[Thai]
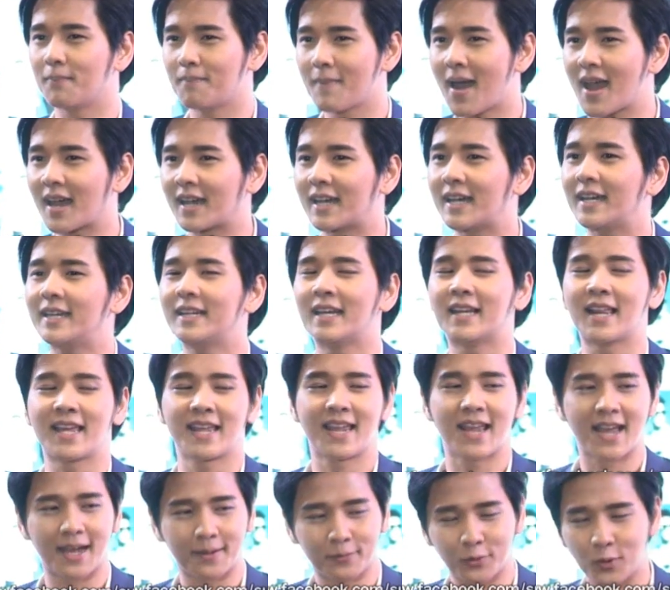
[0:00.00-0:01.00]
มากขึ้นอะไร
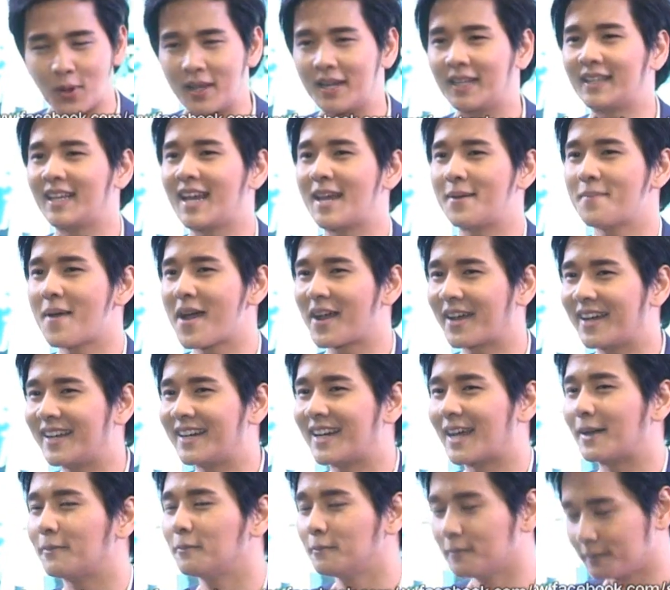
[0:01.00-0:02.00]
เงี้ยครับดูเอนเตอร์เทนมากขึ้น
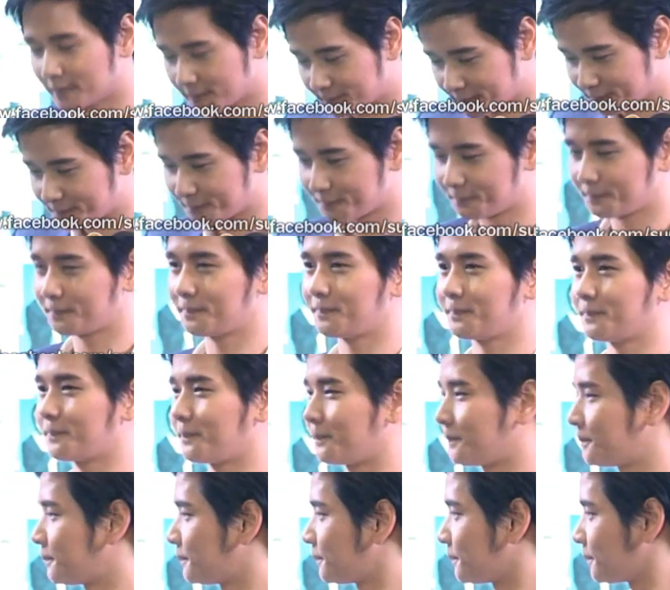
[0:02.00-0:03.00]
ครับแล้วเราจะได้
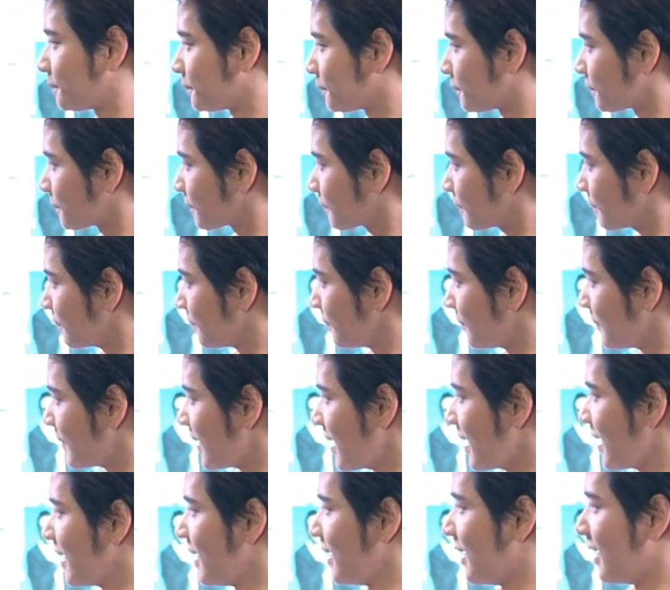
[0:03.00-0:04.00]
ทอะไรมาแจ
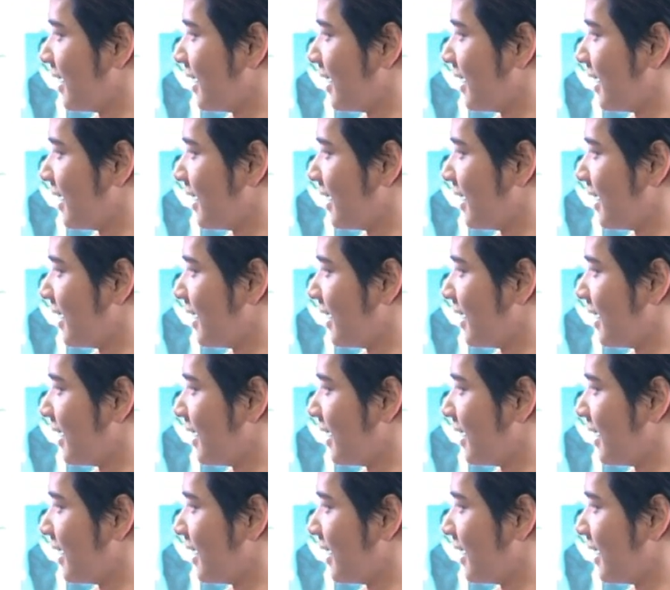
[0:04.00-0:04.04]
ม